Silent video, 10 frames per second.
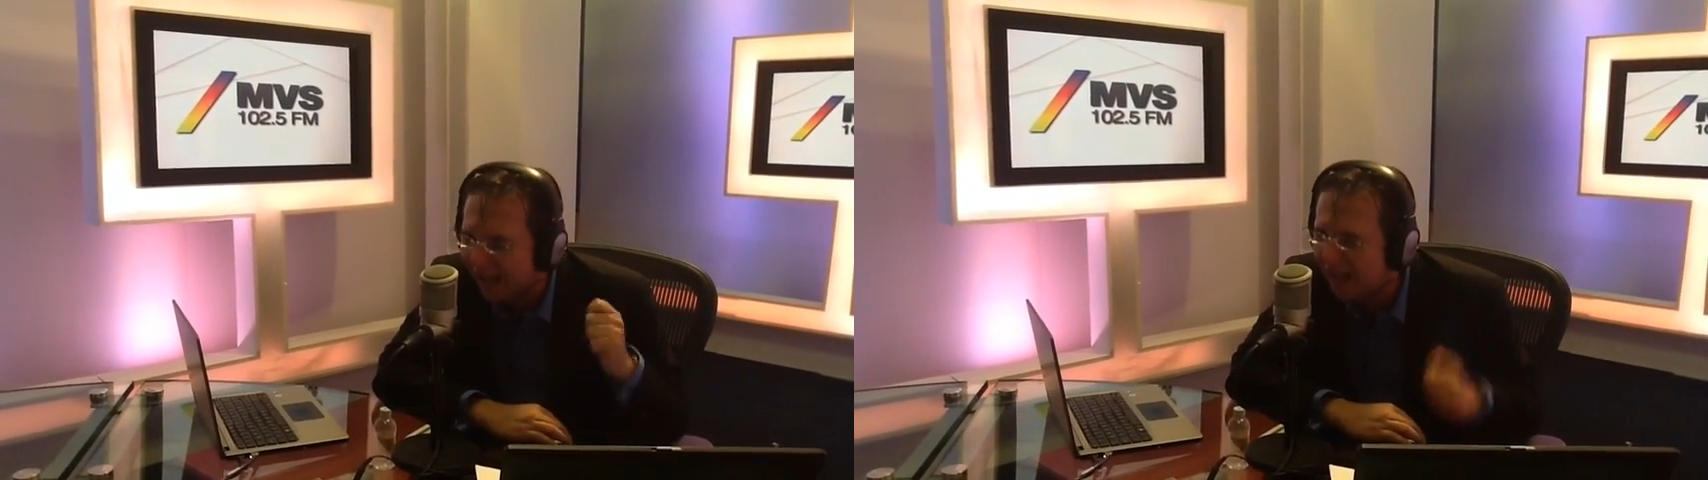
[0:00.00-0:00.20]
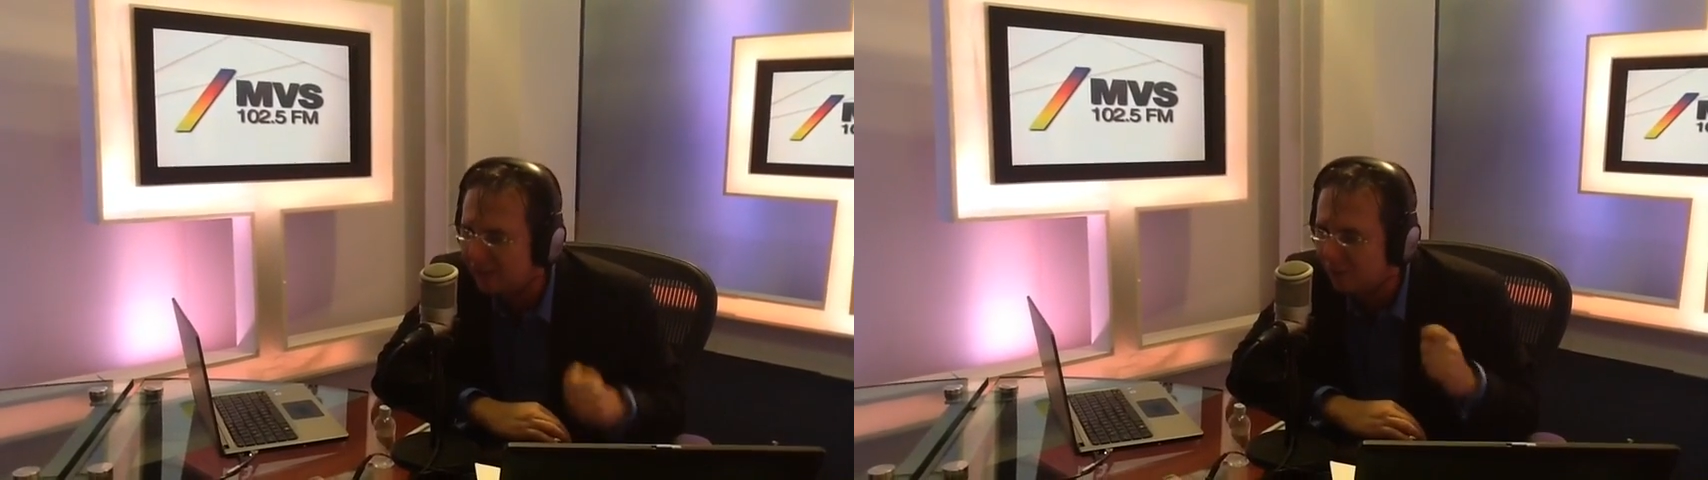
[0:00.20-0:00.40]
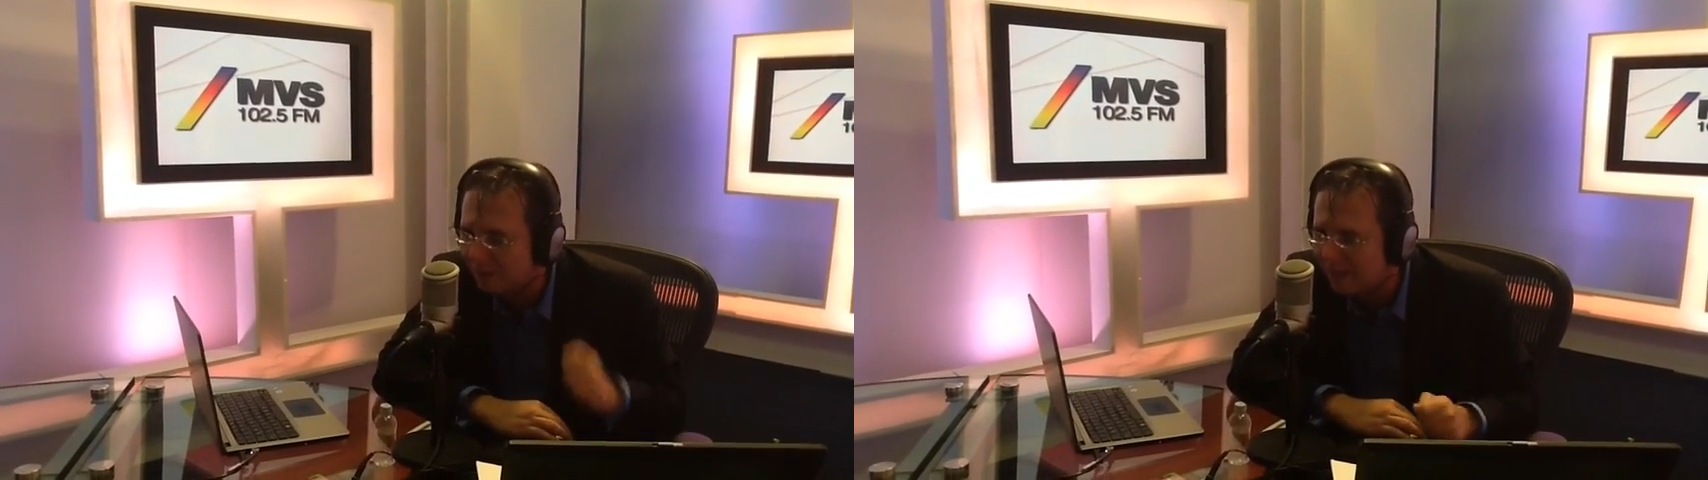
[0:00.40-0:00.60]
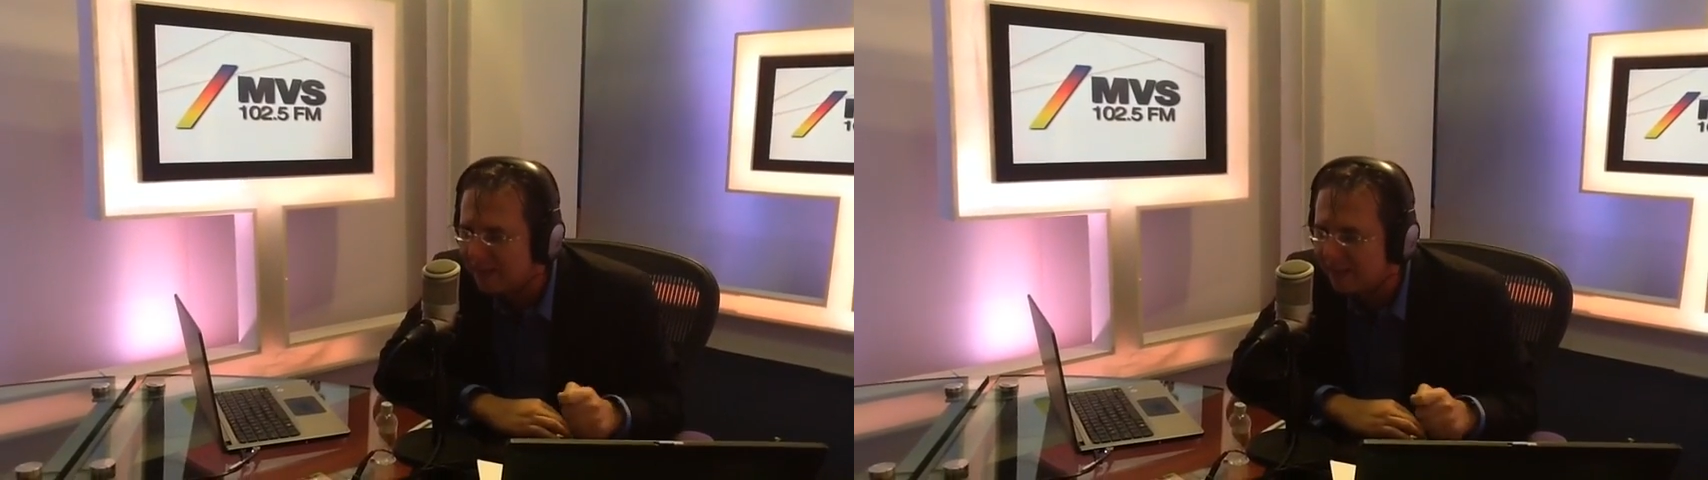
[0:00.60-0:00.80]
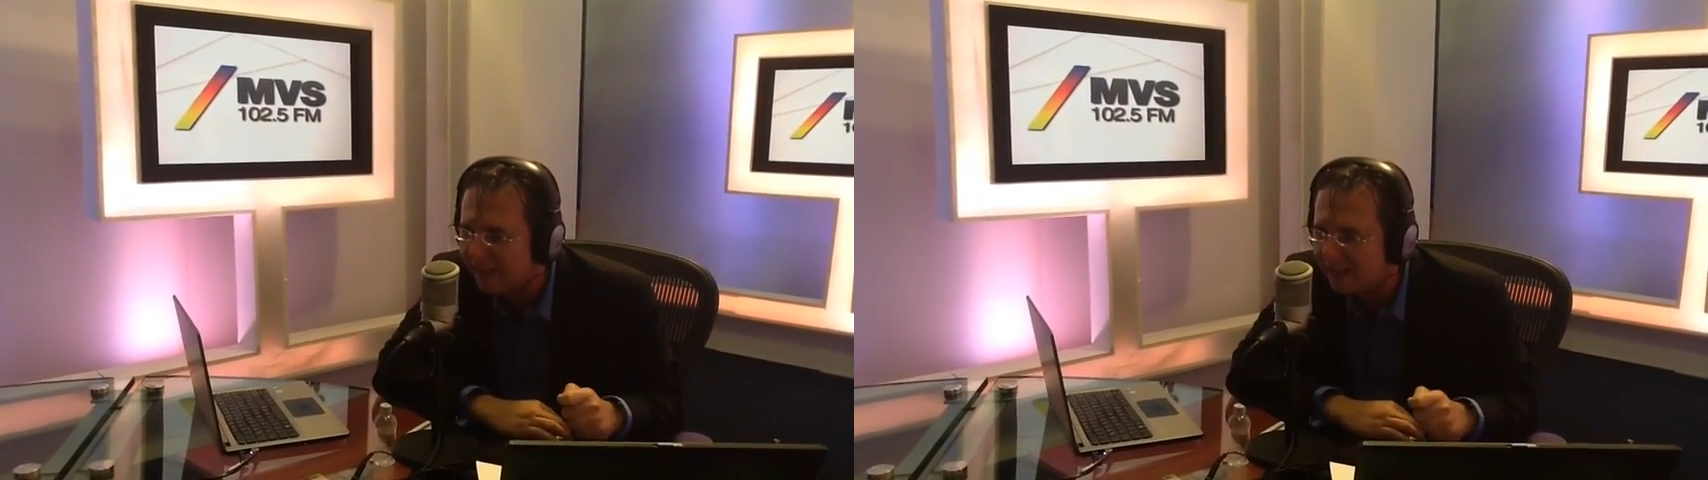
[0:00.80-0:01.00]

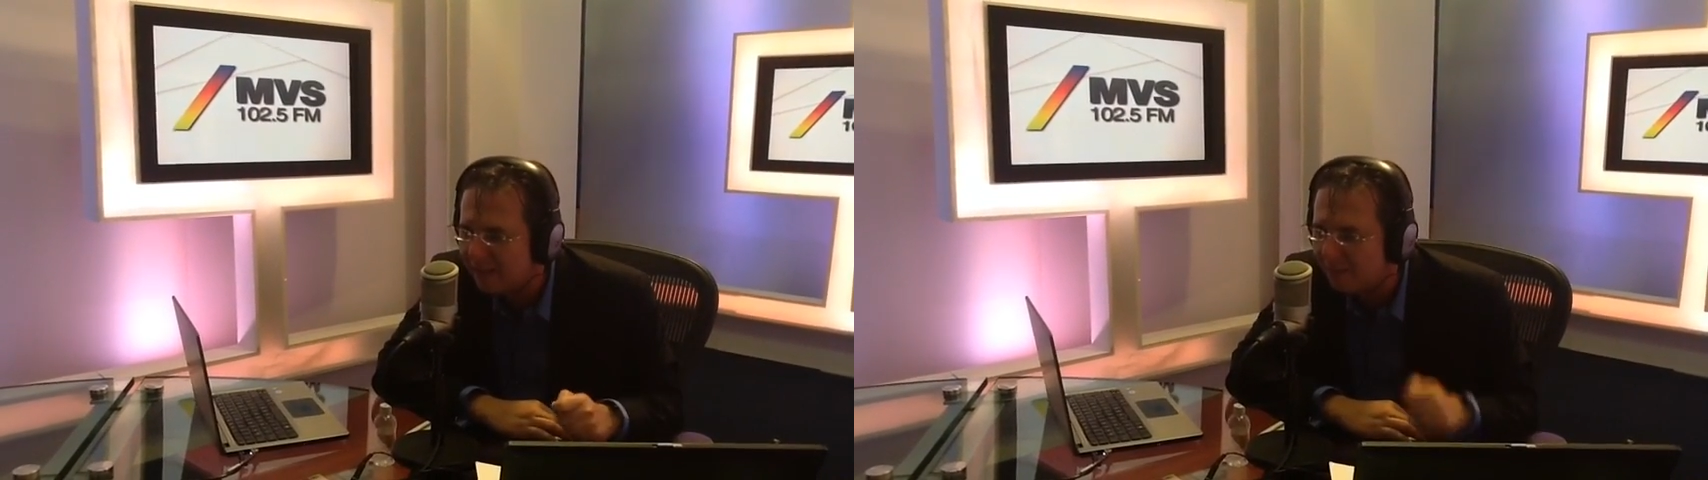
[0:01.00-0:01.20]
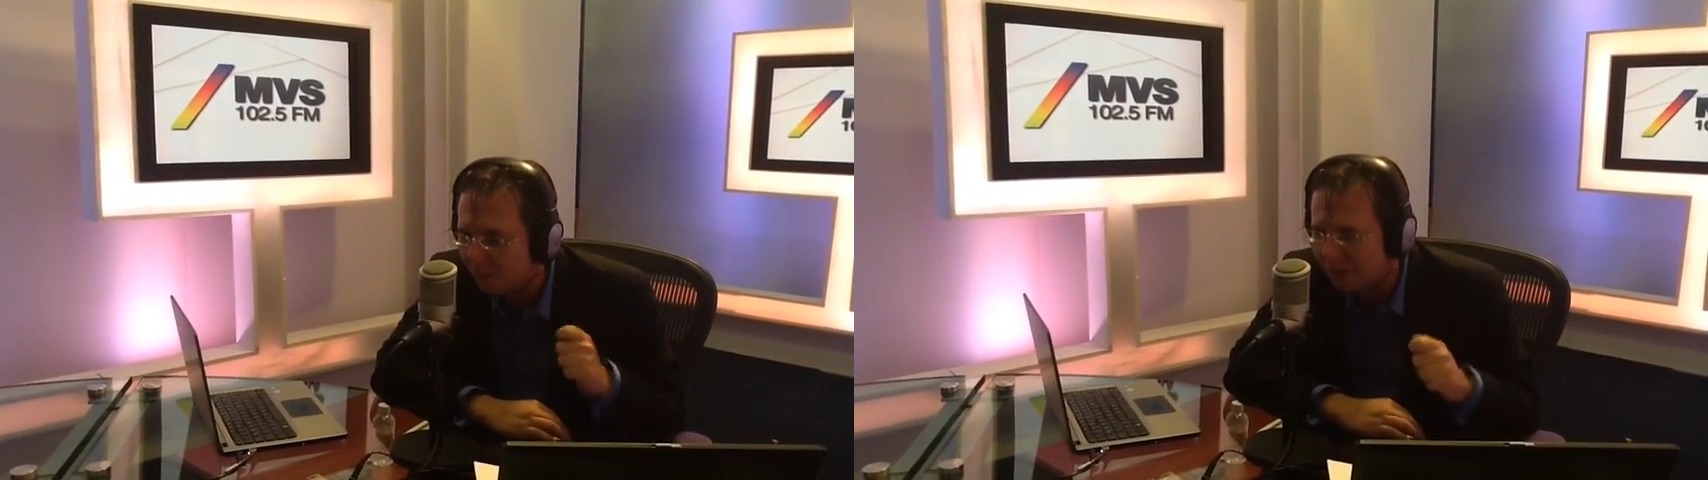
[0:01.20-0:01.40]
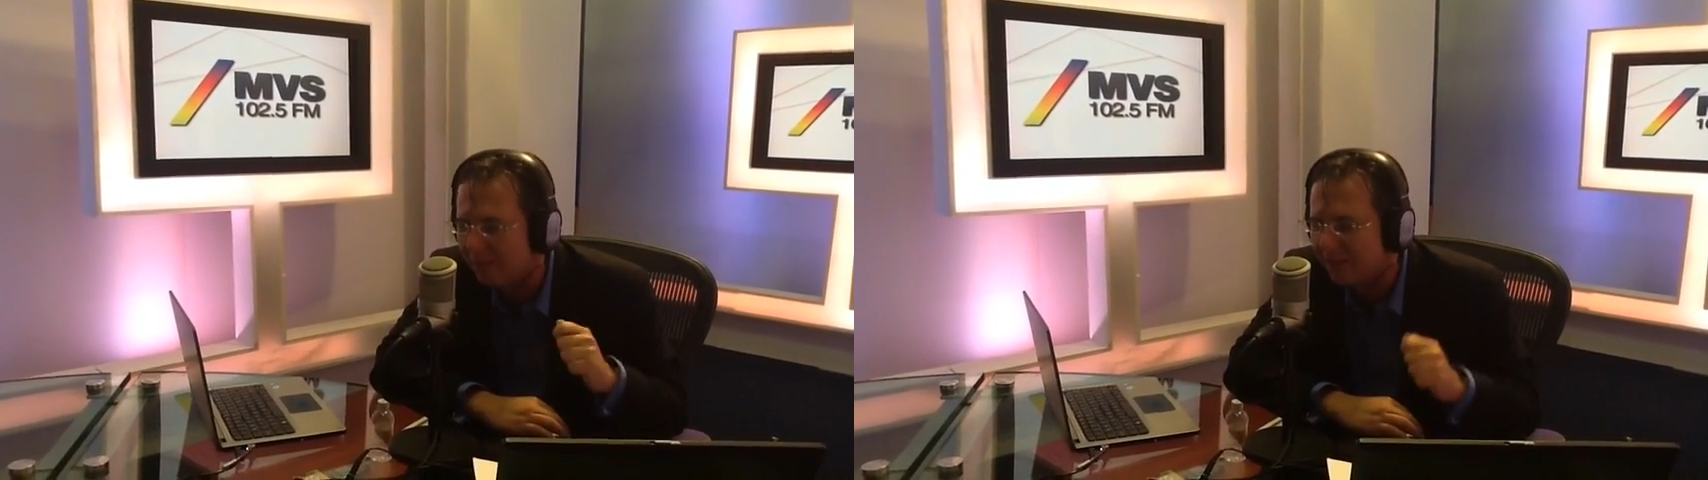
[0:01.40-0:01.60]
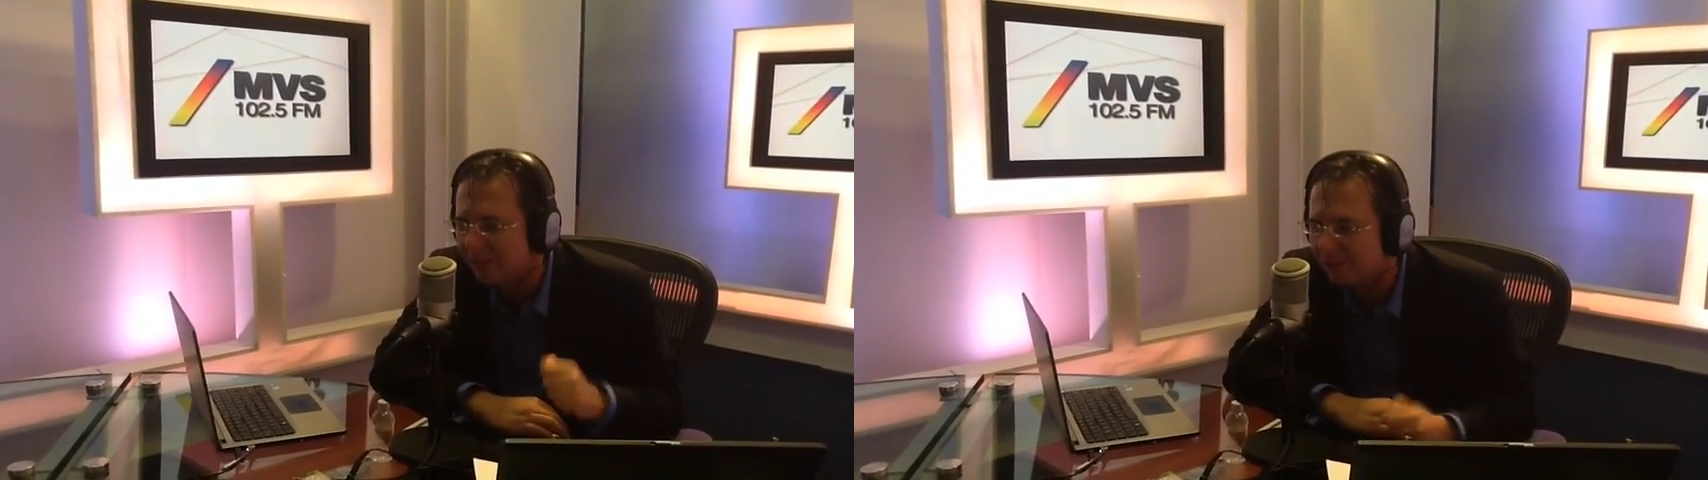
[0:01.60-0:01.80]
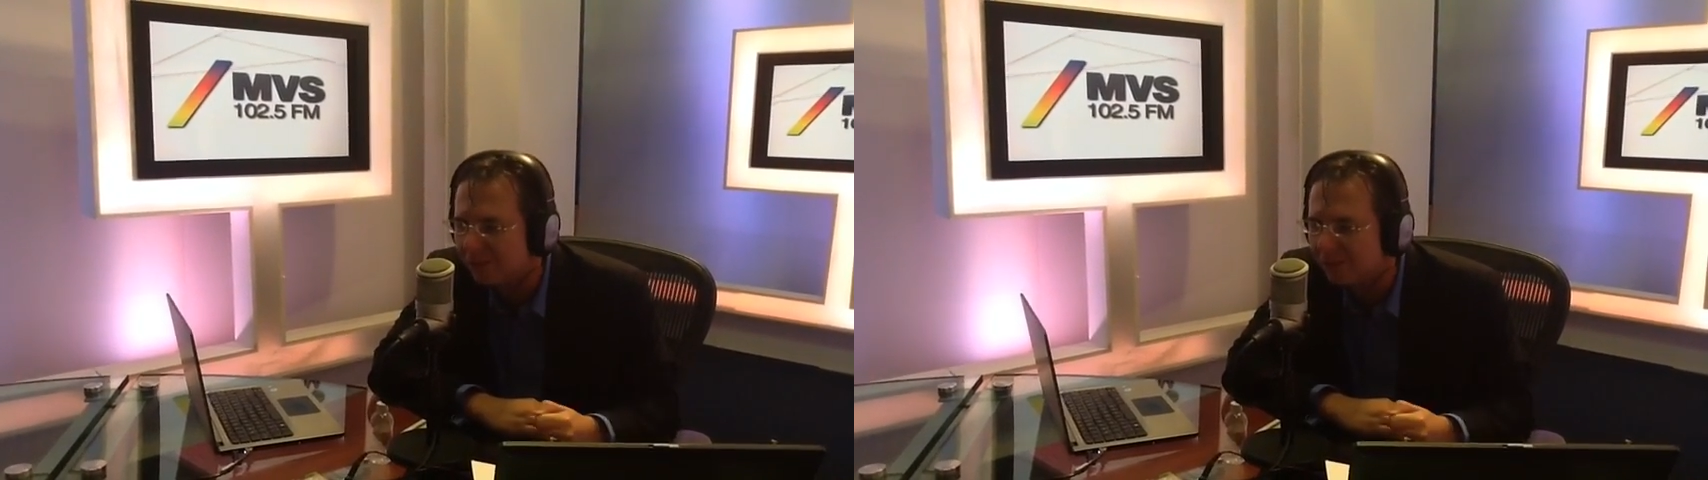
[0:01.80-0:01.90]
arduamente, por el bien de sus